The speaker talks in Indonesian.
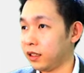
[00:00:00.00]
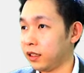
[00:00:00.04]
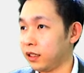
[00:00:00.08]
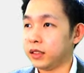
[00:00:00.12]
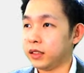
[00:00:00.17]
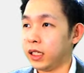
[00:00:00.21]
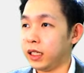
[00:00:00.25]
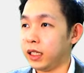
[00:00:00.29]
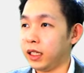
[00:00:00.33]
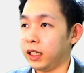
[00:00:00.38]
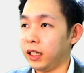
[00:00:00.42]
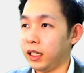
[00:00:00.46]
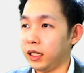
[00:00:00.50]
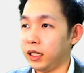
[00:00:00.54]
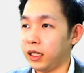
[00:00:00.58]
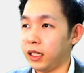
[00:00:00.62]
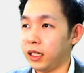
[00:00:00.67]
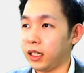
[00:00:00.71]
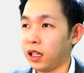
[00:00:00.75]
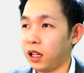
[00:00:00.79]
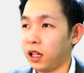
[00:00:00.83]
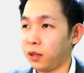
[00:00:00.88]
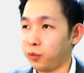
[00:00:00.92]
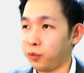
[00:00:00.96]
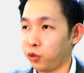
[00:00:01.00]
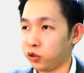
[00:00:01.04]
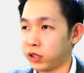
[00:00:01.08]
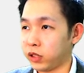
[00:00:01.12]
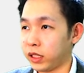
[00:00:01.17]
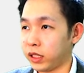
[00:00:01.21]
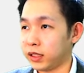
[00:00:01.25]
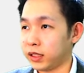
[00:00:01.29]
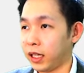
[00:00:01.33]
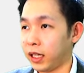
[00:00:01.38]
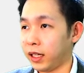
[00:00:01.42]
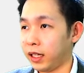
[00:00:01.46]
jadi ini adalah
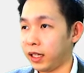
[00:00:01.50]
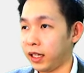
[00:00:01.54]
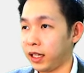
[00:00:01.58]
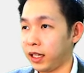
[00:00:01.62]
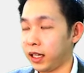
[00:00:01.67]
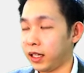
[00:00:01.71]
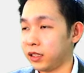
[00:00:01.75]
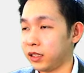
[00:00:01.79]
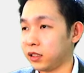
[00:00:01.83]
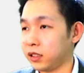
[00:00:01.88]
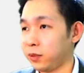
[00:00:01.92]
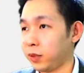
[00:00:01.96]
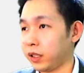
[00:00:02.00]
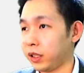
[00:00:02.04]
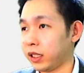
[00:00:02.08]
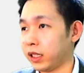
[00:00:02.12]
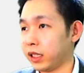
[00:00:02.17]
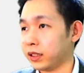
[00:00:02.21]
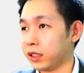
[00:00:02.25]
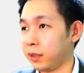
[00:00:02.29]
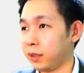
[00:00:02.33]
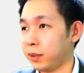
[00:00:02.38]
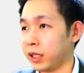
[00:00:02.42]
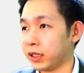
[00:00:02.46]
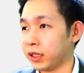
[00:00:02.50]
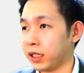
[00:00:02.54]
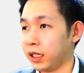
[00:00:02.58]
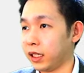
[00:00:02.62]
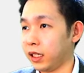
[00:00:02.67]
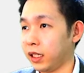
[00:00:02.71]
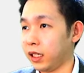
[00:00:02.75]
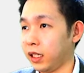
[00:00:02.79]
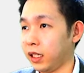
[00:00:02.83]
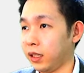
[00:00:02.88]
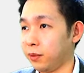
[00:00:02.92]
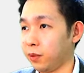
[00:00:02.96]
perusahaan China ya seperti yang saya bilang
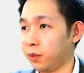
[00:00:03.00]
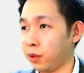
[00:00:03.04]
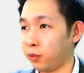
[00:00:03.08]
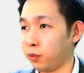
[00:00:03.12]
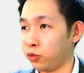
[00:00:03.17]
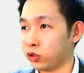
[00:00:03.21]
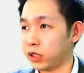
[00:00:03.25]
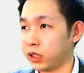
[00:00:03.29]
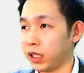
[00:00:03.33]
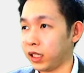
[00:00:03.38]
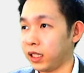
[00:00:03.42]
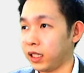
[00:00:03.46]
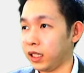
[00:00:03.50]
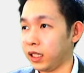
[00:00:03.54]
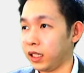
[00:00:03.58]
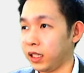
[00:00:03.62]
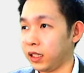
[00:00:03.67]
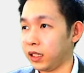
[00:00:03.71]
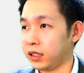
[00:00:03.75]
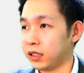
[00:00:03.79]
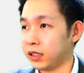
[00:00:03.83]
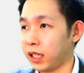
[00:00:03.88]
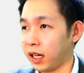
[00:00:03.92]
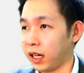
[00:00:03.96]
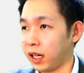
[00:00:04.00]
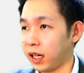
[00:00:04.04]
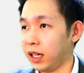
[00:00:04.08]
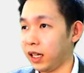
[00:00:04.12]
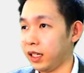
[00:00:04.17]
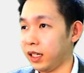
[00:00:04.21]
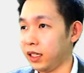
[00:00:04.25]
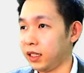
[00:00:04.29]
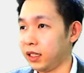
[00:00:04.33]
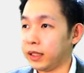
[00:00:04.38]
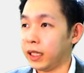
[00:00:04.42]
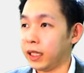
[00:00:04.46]
tadi berpusat di Shanghai
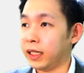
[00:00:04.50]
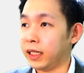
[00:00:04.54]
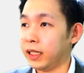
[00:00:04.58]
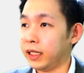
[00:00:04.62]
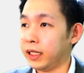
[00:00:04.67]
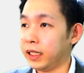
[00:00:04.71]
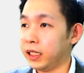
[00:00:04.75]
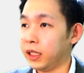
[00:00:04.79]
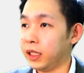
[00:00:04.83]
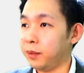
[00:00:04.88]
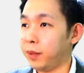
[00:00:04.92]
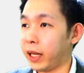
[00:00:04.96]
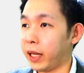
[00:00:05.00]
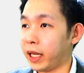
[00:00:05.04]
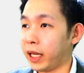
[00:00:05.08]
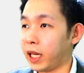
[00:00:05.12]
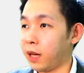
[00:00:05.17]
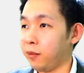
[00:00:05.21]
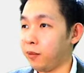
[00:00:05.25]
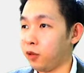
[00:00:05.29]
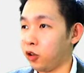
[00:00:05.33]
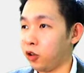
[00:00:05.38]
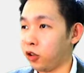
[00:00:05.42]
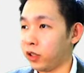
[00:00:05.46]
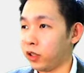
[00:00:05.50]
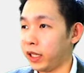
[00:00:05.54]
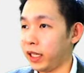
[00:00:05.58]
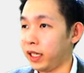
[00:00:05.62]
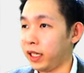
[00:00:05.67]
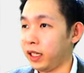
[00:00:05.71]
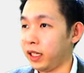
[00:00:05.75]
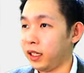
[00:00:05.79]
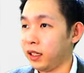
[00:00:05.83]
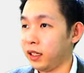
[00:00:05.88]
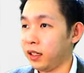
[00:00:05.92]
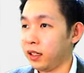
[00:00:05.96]
dan ini di backup oleh